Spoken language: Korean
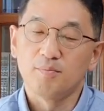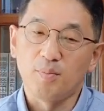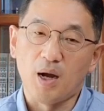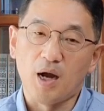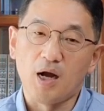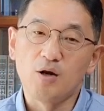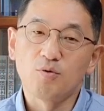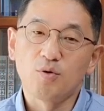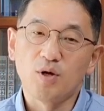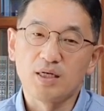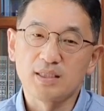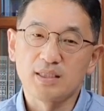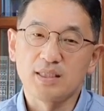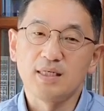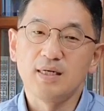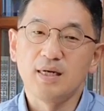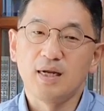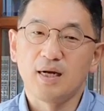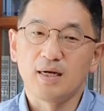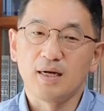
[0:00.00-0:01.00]
바울과
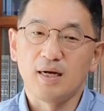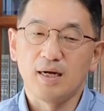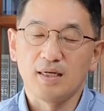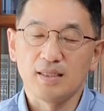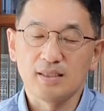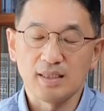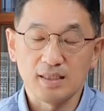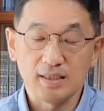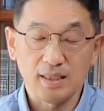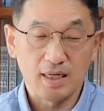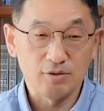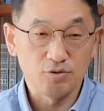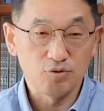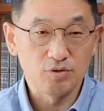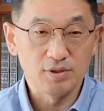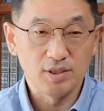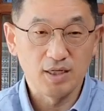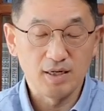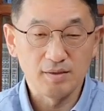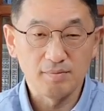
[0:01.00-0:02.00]
신라가
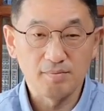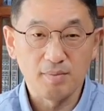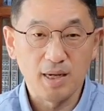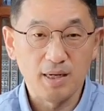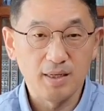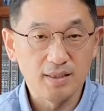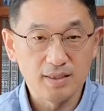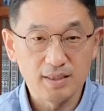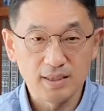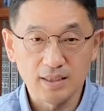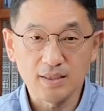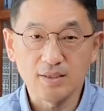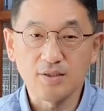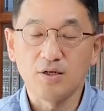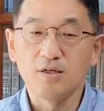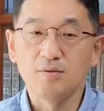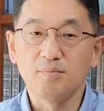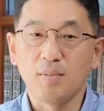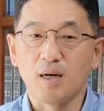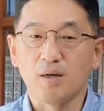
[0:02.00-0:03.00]
아주 그냥 매를
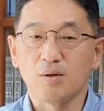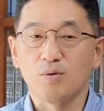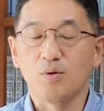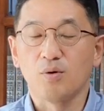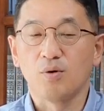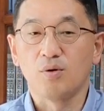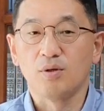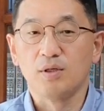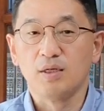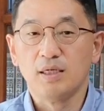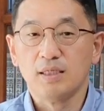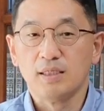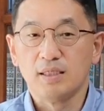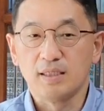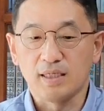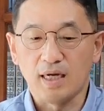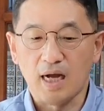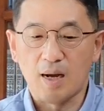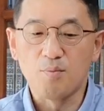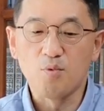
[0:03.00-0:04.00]
시컬 맞고
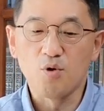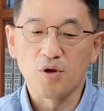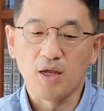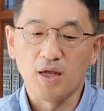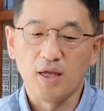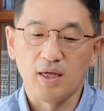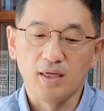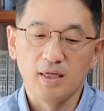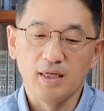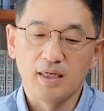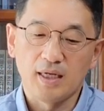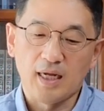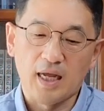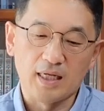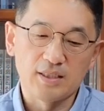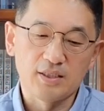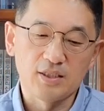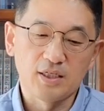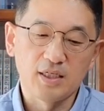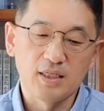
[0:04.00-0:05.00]
이 감옥에
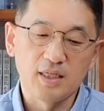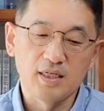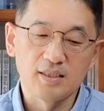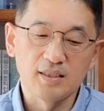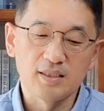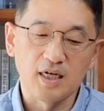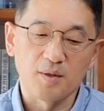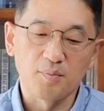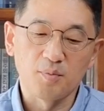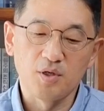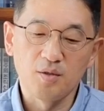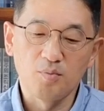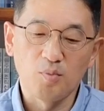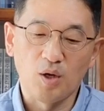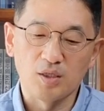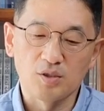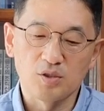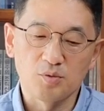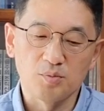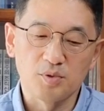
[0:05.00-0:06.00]
갇히게 되는 장면을
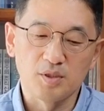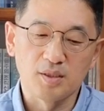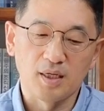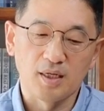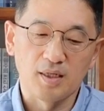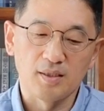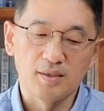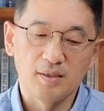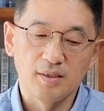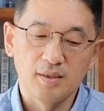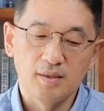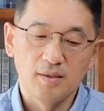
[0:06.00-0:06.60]
보았습니다.